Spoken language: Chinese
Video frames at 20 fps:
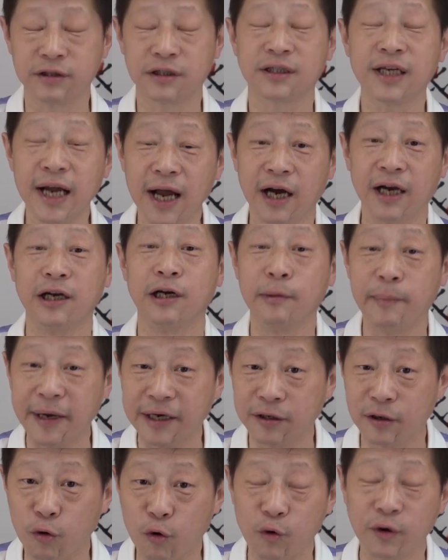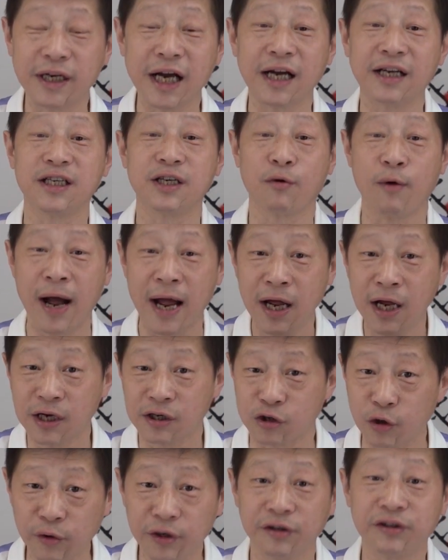这样也就变成国家机关
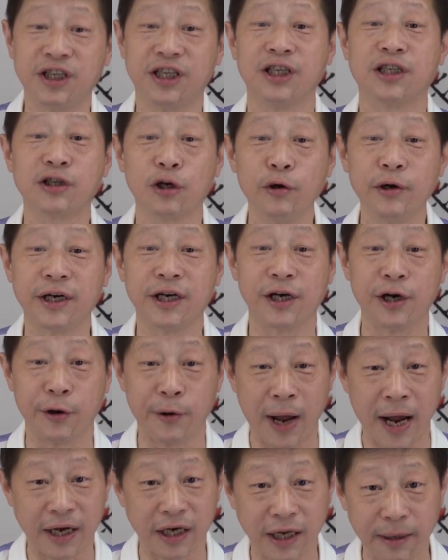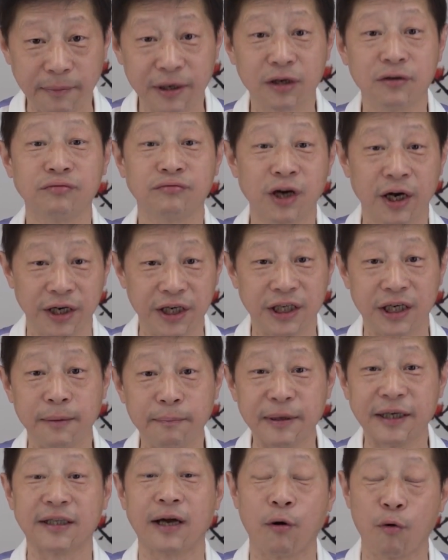所有体制内的人员，你们的护照已经
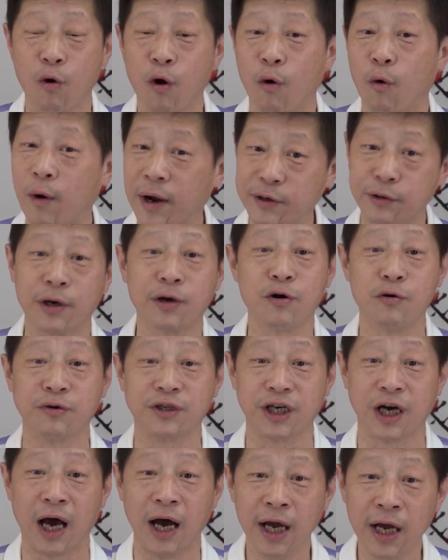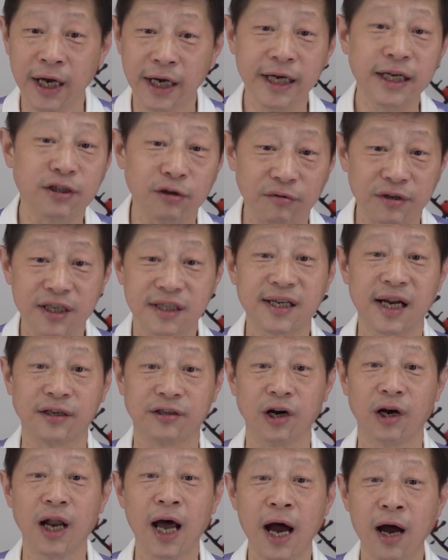被党国完全控制了。一种是上
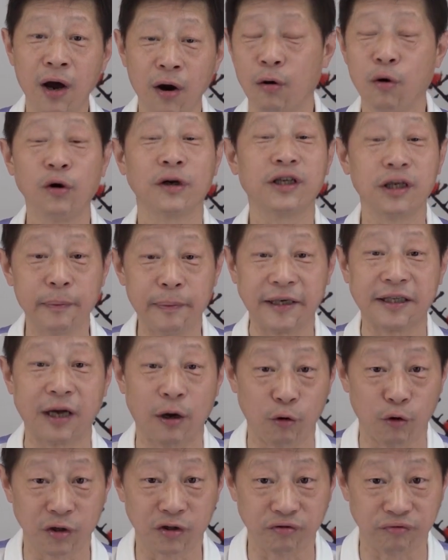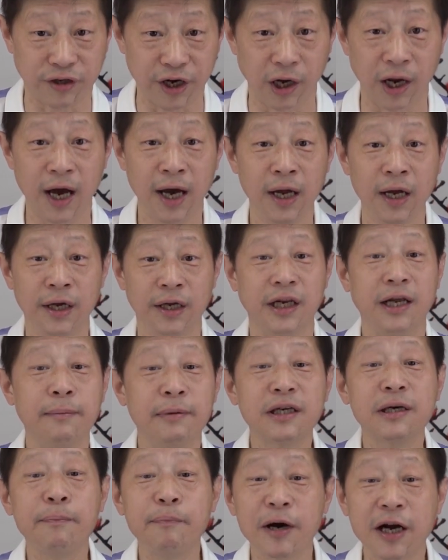交了，或者是被党国注销了。你
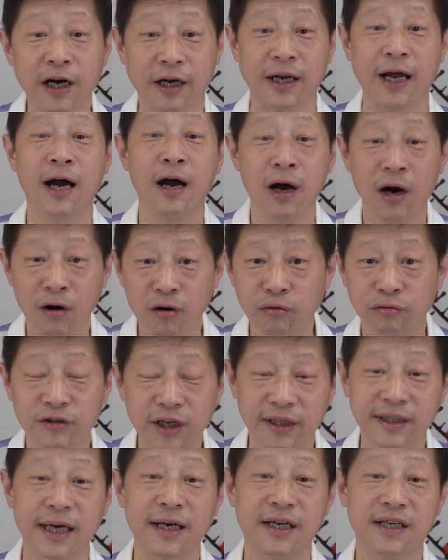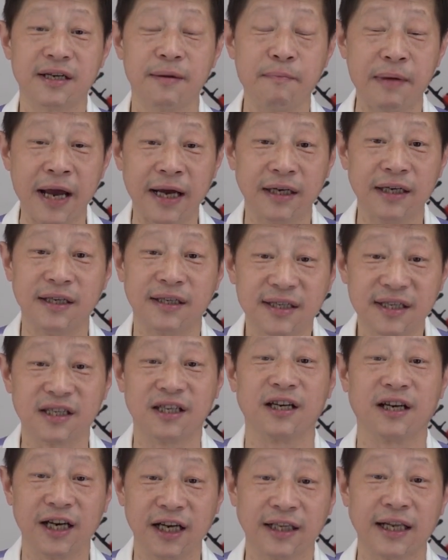们是不可能，护照在你身边，你自
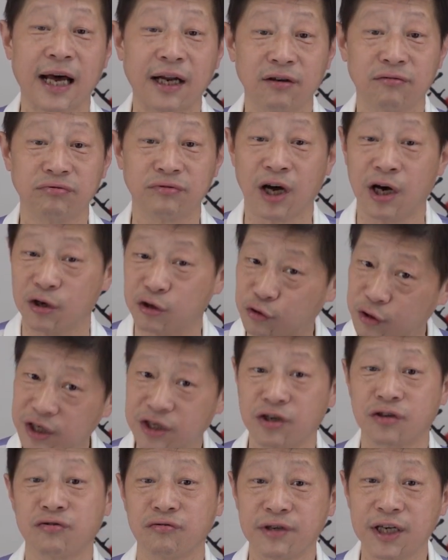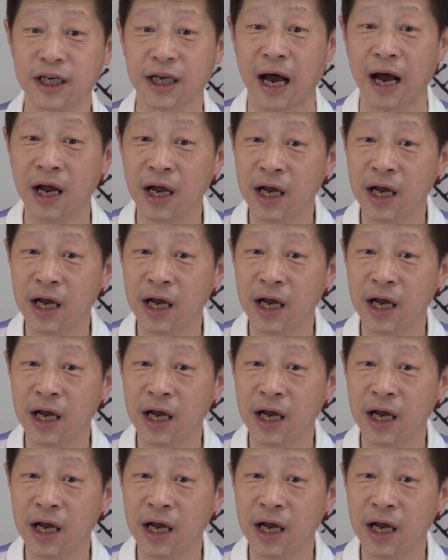己可以拿着护照随时出境的。